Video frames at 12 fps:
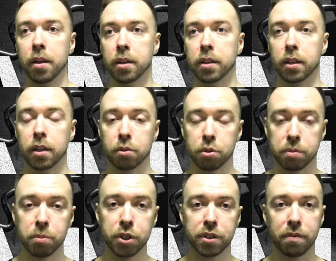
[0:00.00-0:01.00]
Э, то есть
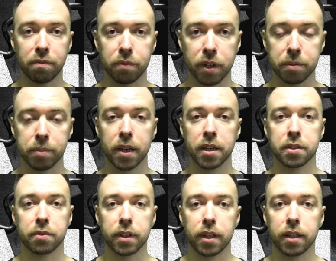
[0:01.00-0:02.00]
мышцы в размере
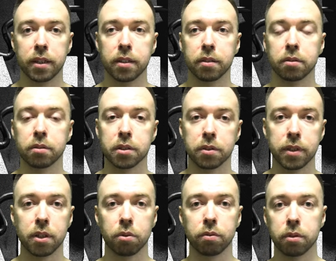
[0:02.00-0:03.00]
своей, э,
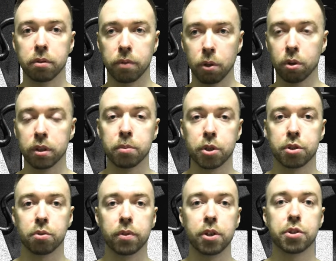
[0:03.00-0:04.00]
своих э, волокна
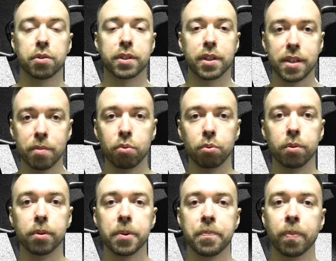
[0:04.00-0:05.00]
мышечно увеличиваться не
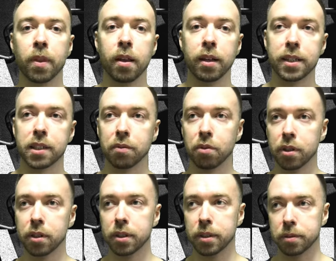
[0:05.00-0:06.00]
будут. Если
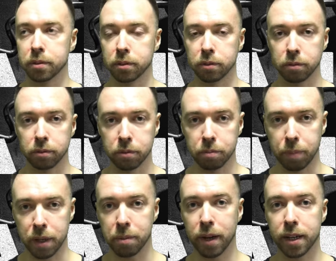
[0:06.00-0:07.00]
вы
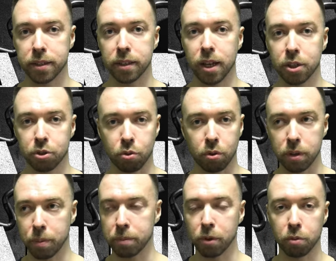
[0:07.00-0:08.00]
понимаете, да, что,
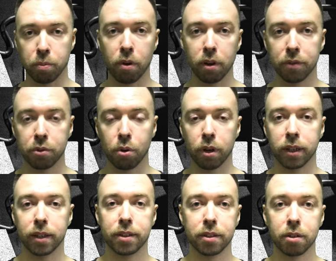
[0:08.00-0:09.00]
например, вот паролифтеры,
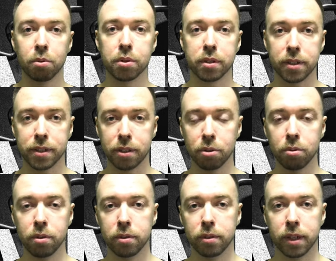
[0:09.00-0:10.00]
когда тренируются на
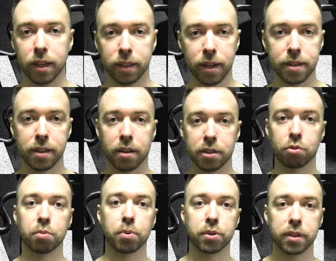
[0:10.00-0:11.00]
силу, и когда они
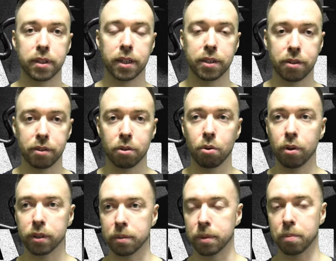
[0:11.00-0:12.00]
растут после таких
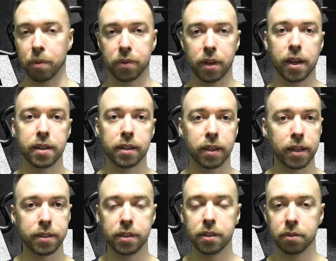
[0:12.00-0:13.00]
тренировок там, на повторение, на
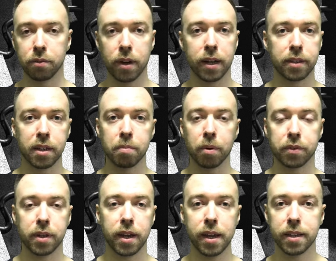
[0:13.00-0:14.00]
1, 2, 3
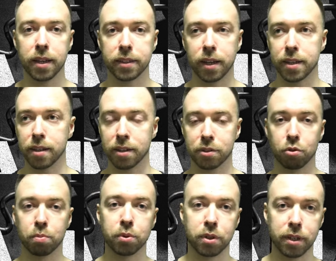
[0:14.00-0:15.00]
повторения, если они
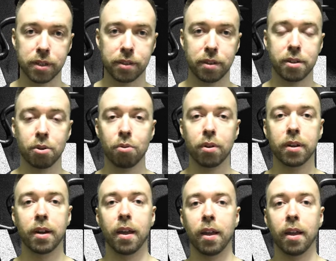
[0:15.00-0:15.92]
растут после этих тренировок,